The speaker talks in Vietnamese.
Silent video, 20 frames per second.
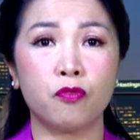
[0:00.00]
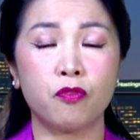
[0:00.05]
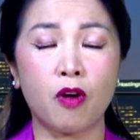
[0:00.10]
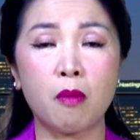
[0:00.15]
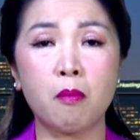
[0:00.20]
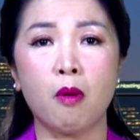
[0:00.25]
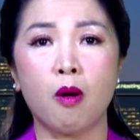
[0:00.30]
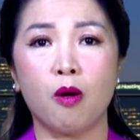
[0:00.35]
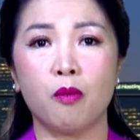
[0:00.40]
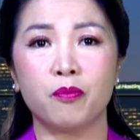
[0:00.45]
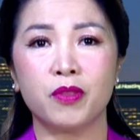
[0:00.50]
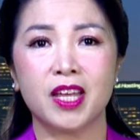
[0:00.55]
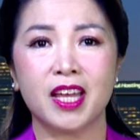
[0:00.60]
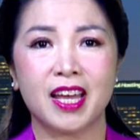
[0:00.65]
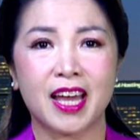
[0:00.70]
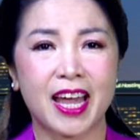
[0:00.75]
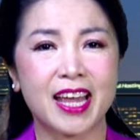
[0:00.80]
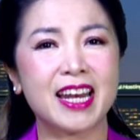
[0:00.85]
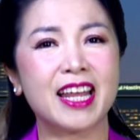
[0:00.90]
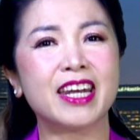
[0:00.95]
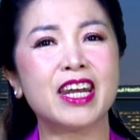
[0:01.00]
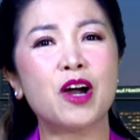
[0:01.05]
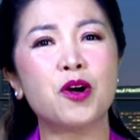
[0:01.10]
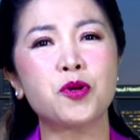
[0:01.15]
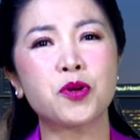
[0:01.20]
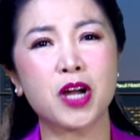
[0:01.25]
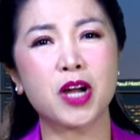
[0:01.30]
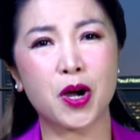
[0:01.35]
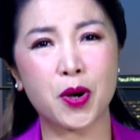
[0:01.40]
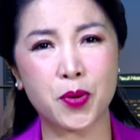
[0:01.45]
võ mồm hay là
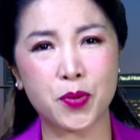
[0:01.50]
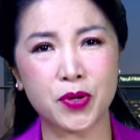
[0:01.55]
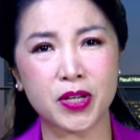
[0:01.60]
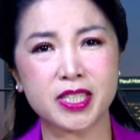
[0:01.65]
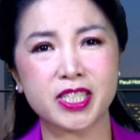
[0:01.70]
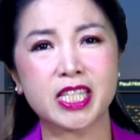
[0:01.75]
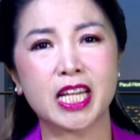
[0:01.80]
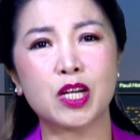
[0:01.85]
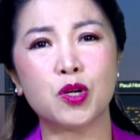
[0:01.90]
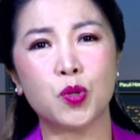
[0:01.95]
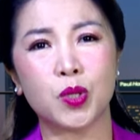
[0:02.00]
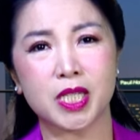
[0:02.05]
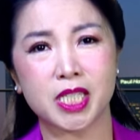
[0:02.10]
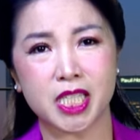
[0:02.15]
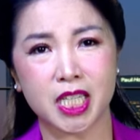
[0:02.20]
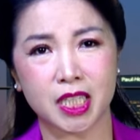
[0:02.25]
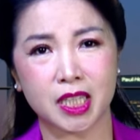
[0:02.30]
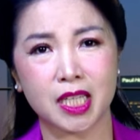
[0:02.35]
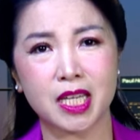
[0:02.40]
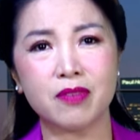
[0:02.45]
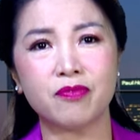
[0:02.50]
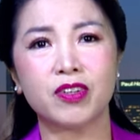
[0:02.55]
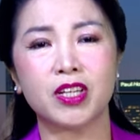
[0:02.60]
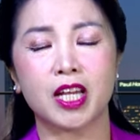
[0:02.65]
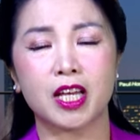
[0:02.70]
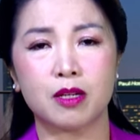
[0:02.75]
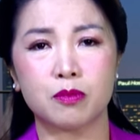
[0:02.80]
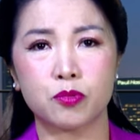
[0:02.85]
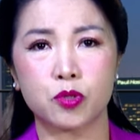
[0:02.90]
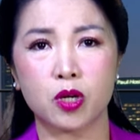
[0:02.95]
đấu khẩu đó, tranh luận trực tiếp với
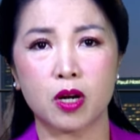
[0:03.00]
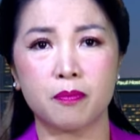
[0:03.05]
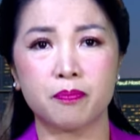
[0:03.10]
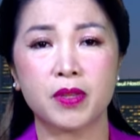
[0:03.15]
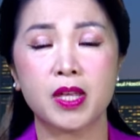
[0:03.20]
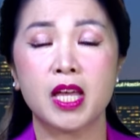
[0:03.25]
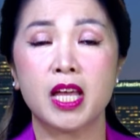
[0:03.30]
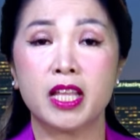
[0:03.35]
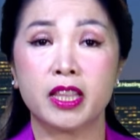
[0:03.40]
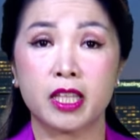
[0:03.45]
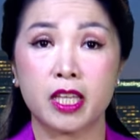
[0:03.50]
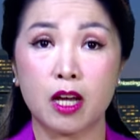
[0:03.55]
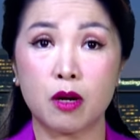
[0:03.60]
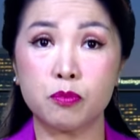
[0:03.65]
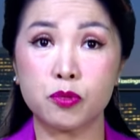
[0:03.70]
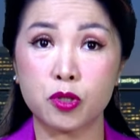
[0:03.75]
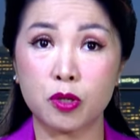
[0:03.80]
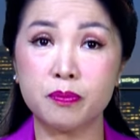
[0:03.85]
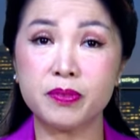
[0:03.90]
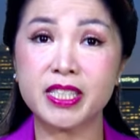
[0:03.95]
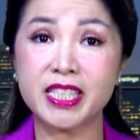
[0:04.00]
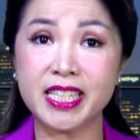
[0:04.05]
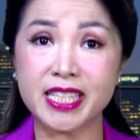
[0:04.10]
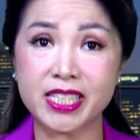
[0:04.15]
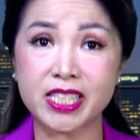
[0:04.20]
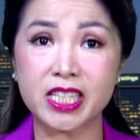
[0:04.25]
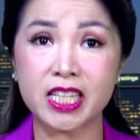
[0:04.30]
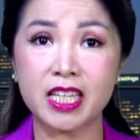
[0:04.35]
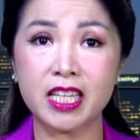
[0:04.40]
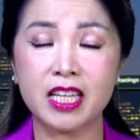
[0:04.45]
lại ông Trump, thì ông Trump chia
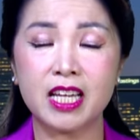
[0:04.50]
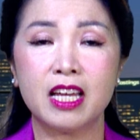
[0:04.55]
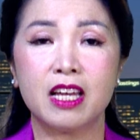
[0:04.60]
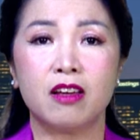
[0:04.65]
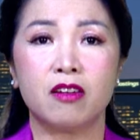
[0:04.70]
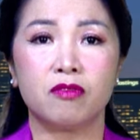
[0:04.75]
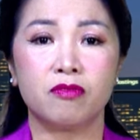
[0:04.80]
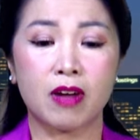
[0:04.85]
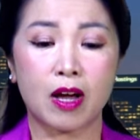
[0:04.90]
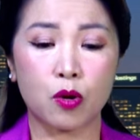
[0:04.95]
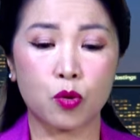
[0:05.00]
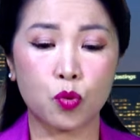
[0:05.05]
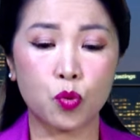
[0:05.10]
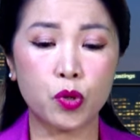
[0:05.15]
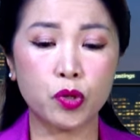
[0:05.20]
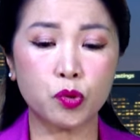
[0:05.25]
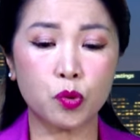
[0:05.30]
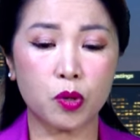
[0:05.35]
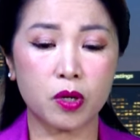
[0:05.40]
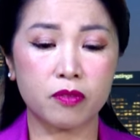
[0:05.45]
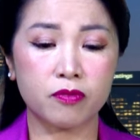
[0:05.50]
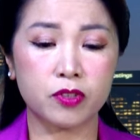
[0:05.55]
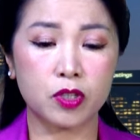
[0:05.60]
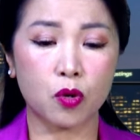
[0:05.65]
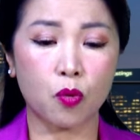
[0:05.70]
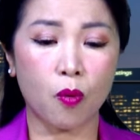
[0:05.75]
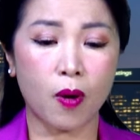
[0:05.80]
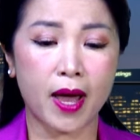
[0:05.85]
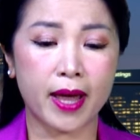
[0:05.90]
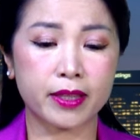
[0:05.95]
trí. Vào cuối tuần vừa
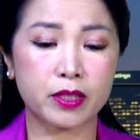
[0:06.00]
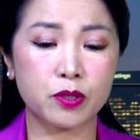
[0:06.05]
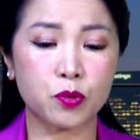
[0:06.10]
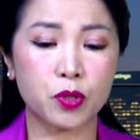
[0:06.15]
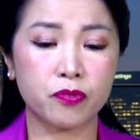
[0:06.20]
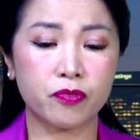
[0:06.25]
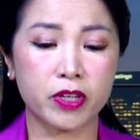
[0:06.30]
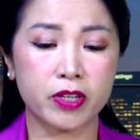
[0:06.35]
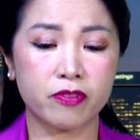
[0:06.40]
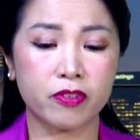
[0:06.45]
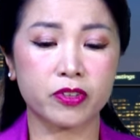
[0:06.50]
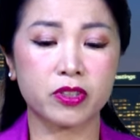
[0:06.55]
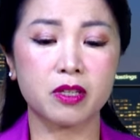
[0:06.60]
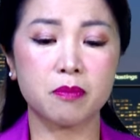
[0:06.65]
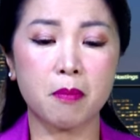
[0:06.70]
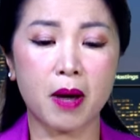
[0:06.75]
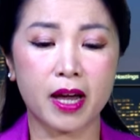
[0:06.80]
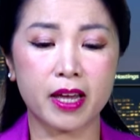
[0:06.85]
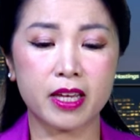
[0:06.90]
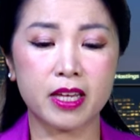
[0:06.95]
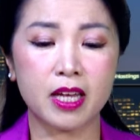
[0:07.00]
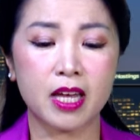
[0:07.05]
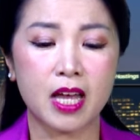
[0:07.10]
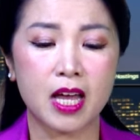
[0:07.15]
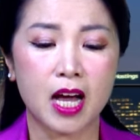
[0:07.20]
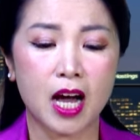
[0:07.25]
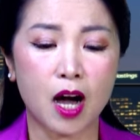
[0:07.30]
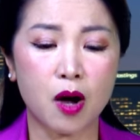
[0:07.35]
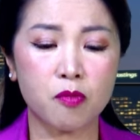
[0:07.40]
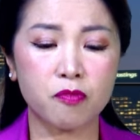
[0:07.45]
qua, thưa quý vị, vào thứ Bảy,
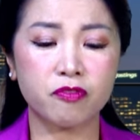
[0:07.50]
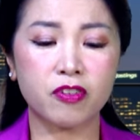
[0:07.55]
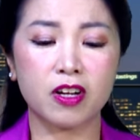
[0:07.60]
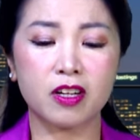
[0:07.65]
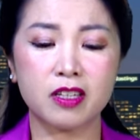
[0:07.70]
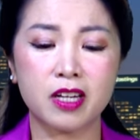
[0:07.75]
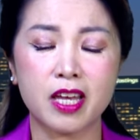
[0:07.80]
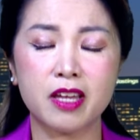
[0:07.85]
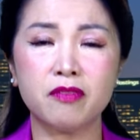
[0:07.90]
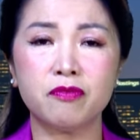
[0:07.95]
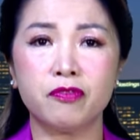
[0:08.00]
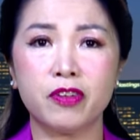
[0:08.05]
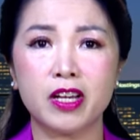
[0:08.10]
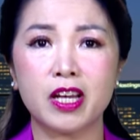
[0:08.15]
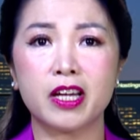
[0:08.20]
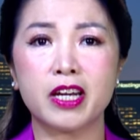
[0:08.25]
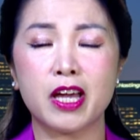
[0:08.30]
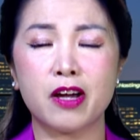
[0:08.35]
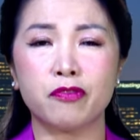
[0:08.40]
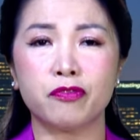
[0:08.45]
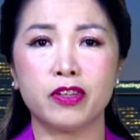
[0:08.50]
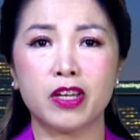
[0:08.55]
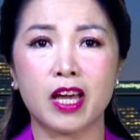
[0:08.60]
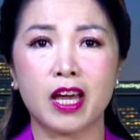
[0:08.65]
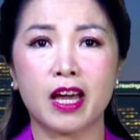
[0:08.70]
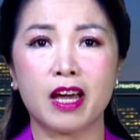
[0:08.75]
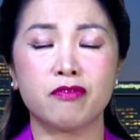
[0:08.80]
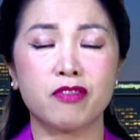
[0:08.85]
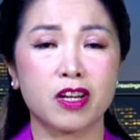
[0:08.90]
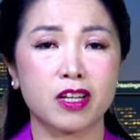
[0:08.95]
ông vẫn đến
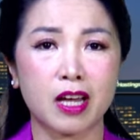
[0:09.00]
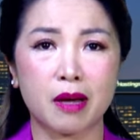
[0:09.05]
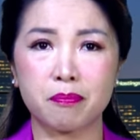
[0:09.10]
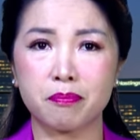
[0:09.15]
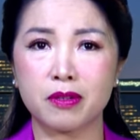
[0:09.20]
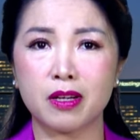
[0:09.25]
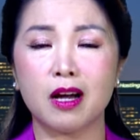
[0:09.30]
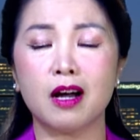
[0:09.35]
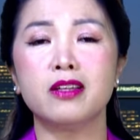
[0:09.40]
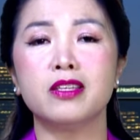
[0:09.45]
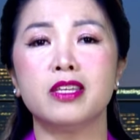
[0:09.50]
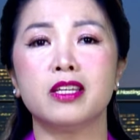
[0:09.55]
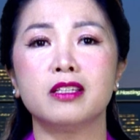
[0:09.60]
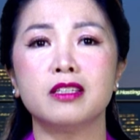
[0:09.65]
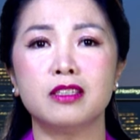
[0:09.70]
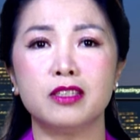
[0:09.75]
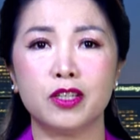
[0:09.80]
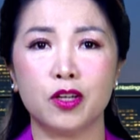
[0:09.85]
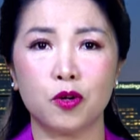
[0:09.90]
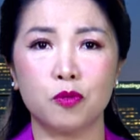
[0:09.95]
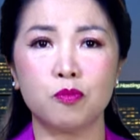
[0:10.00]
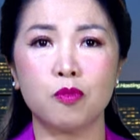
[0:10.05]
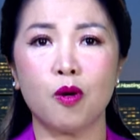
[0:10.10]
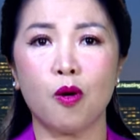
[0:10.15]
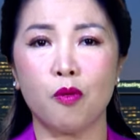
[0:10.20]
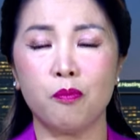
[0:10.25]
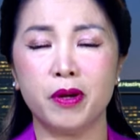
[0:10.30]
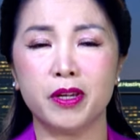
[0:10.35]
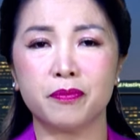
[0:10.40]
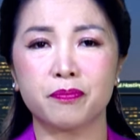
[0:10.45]
Philadelphia và gặp gỡ những người ủng
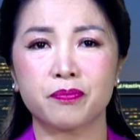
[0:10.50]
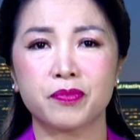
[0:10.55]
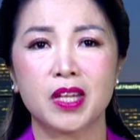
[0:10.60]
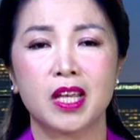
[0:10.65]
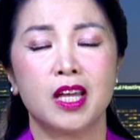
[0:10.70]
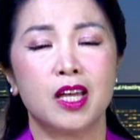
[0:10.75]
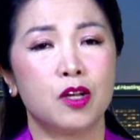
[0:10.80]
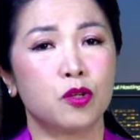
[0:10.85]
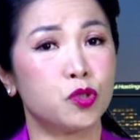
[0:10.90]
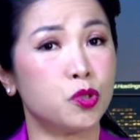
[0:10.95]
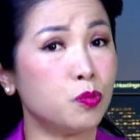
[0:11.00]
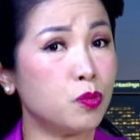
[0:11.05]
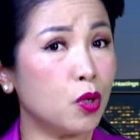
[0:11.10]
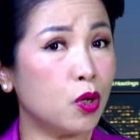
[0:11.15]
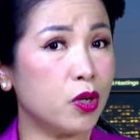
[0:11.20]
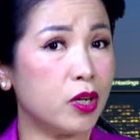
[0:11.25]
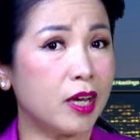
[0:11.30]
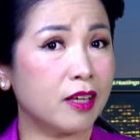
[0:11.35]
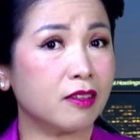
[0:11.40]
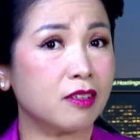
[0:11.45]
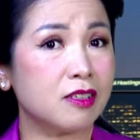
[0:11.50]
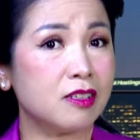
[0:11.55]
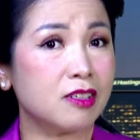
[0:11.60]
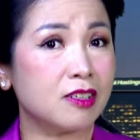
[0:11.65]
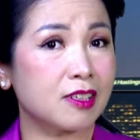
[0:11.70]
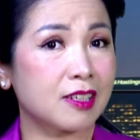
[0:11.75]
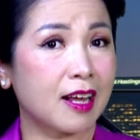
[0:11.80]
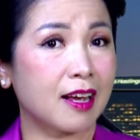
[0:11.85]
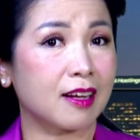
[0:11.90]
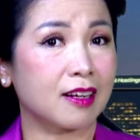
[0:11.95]
hộ mình. Chúng tôi đã
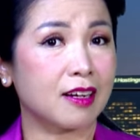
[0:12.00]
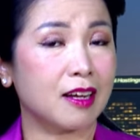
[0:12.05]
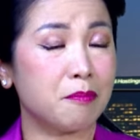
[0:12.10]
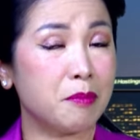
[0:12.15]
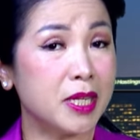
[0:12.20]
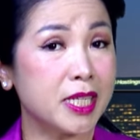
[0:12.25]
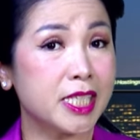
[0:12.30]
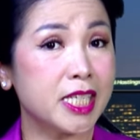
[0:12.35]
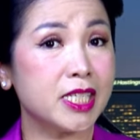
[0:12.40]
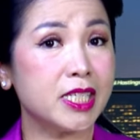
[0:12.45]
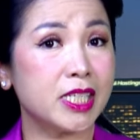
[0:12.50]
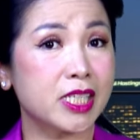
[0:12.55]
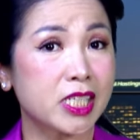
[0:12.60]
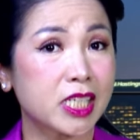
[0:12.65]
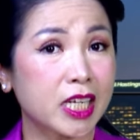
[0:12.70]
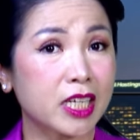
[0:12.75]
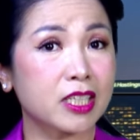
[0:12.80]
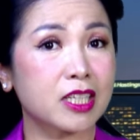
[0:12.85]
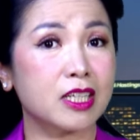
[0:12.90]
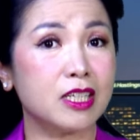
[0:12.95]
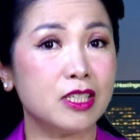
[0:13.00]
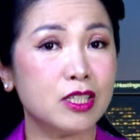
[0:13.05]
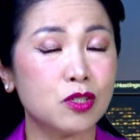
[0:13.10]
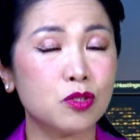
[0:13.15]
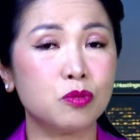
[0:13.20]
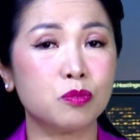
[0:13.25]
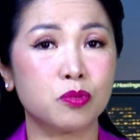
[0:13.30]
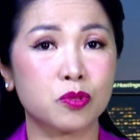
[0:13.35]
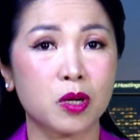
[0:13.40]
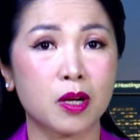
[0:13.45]
thưa rằng là bên chiến dịch tranh cử của
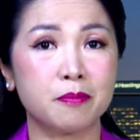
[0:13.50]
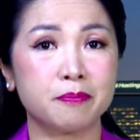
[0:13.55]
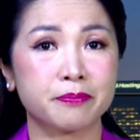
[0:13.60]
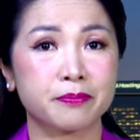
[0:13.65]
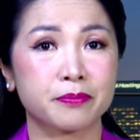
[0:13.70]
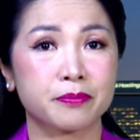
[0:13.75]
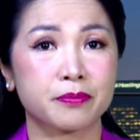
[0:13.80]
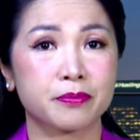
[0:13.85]
ông Trump